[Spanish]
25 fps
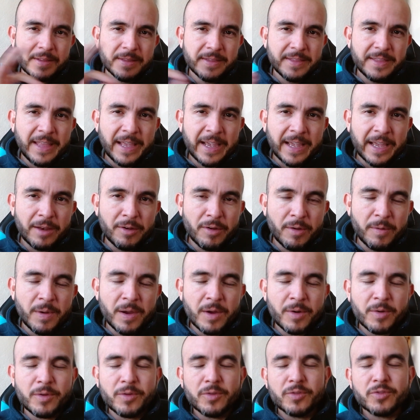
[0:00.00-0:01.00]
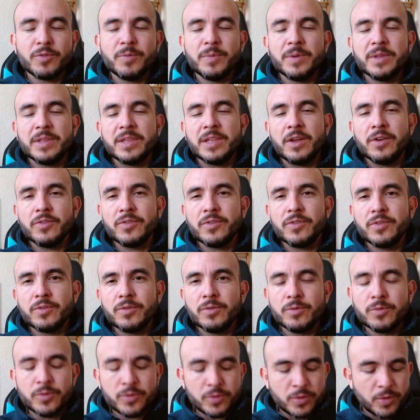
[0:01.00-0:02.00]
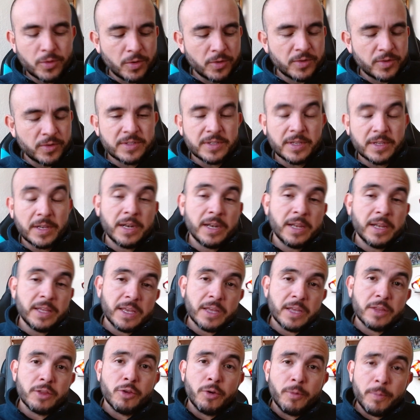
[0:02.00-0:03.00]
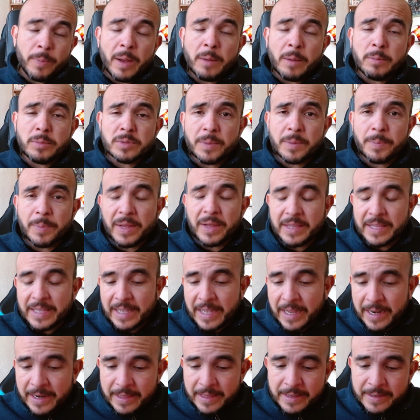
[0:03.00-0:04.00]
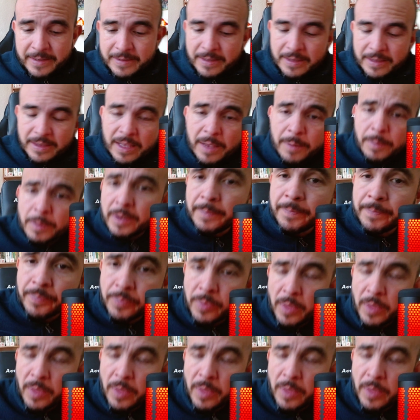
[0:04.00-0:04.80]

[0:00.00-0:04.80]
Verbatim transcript: Déjenlo abajo en los comentarios y con gusto los estaré leyendo. Vamos a platicar de este tema.